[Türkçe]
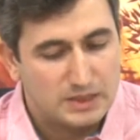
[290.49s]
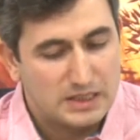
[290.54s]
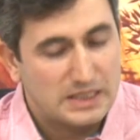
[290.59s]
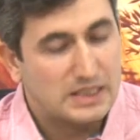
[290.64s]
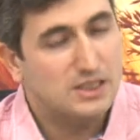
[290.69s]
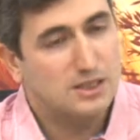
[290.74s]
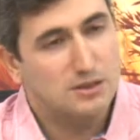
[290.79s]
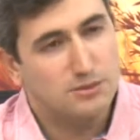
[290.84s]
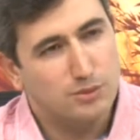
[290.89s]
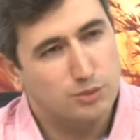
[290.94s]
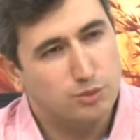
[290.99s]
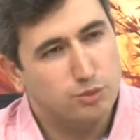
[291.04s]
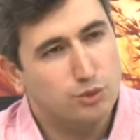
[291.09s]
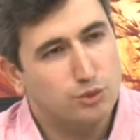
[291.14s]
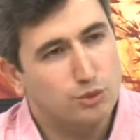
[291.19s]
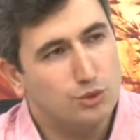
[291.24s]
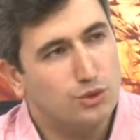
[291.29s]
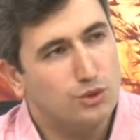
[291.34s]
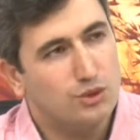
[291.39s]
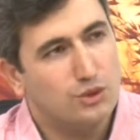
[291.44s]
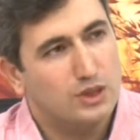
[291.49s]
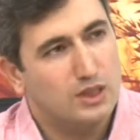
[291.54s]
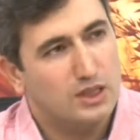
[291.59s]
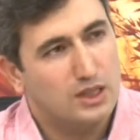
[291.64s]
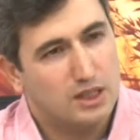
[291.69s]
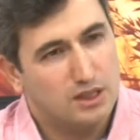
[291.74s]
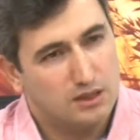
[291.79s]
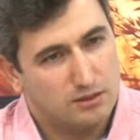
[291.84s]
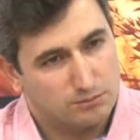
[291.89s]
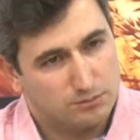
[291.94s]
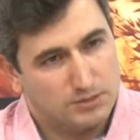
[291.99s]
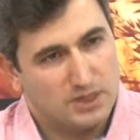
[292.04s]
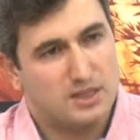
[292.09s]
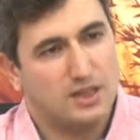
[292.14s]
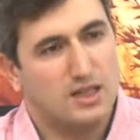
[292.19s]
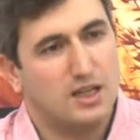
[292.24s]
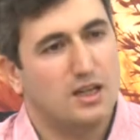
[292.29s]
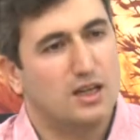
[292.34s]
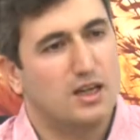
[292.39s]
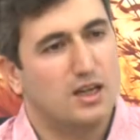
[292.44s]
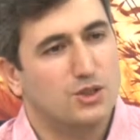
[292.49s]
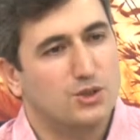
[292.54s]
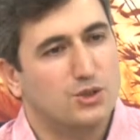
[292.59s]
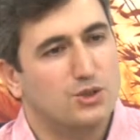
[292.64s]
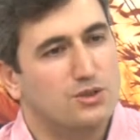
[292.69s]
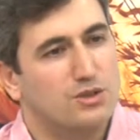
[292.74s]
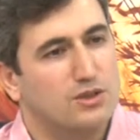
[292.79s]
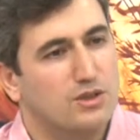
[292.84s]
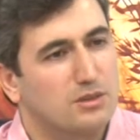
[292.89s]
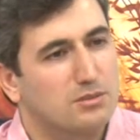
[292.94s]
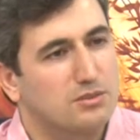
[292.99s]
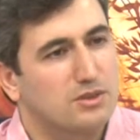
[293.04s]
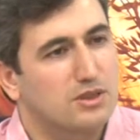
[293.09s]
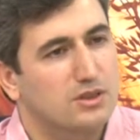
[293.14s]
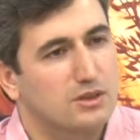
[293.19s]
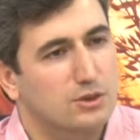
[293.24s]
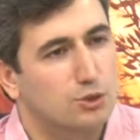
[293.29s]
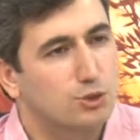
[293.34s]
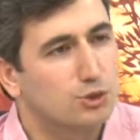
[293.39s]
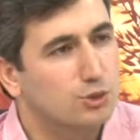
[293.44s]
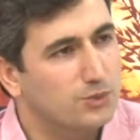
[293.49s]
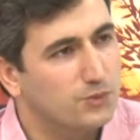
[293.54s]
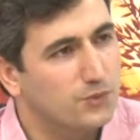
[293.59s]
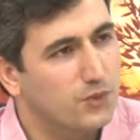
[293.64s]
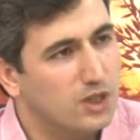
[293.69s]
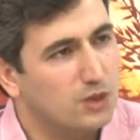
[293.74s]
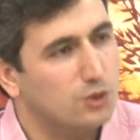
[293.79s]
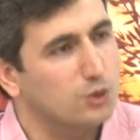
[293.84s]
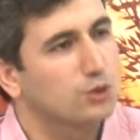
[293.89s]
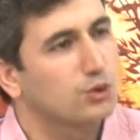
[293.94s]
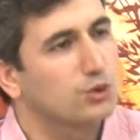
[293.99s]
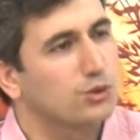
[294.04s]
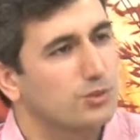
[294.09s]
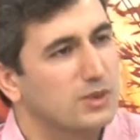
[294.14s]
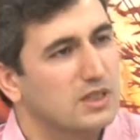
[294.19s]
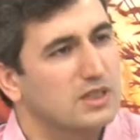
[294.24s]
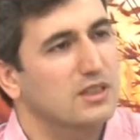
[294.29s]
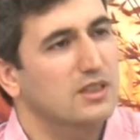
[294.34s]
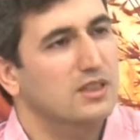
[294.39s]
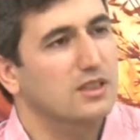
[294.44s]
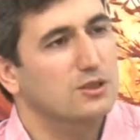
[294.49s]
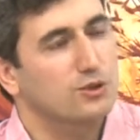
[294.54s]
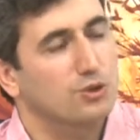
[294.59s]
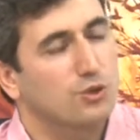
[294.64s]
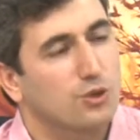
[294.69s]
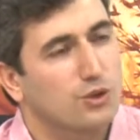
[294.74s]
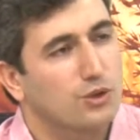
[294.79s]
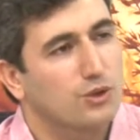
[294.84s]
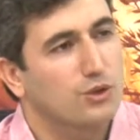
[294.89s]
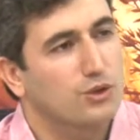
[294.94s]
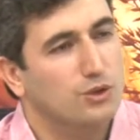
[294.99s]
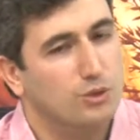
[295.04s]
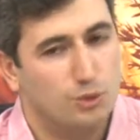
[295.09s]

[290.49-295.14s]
Şimdi bunu mesela karşısında bir grup var. O grup insana söylüyor.